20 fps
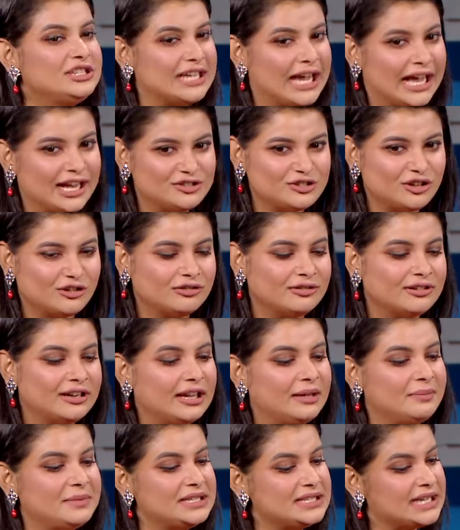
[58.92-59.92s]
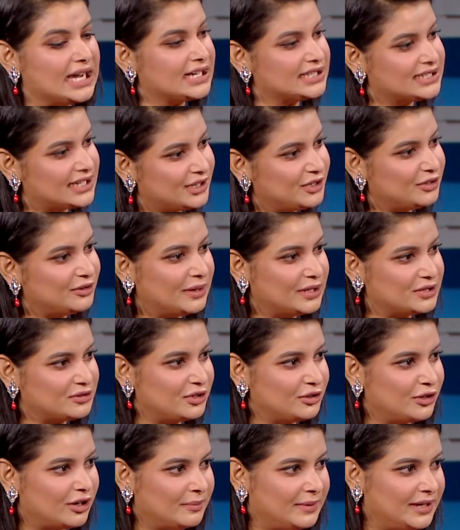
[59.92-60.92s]
চা যখন খাই আমি চার সাথেও আসলে
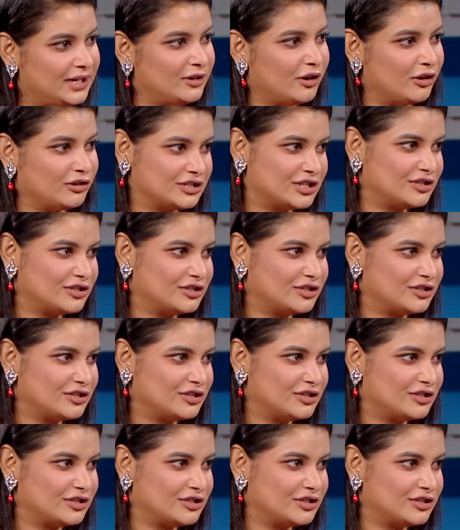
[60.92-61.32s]
নর্মালি রং চা